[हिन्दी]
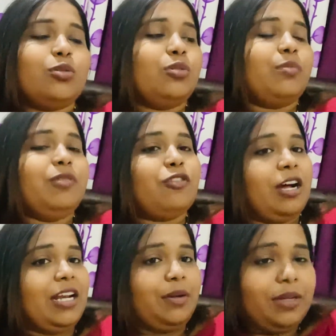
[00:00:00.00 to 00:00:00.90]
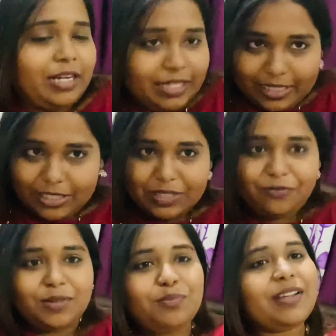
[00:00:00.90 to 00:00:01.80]
तो अभी वो खाना भी खा लिए
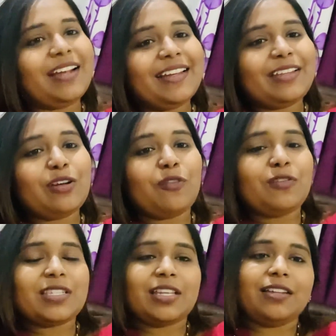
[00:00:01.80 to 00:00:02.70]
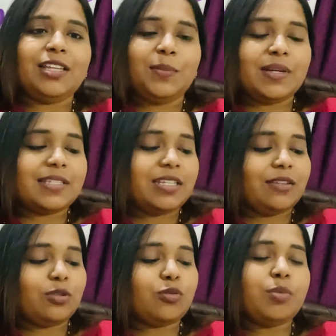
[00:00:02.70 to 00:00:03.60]
जिम विम भी गए थे ऑफिस था दिन भर
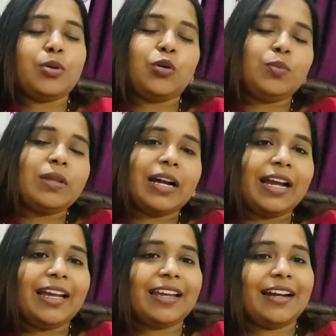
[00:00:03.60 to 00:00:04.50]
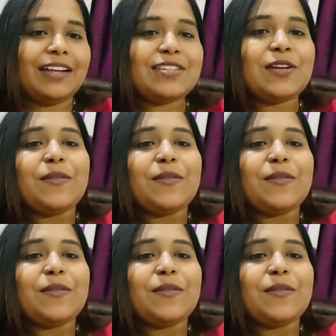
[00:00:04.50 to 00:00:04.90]
से तो वो भी खूब थक गए हैं आज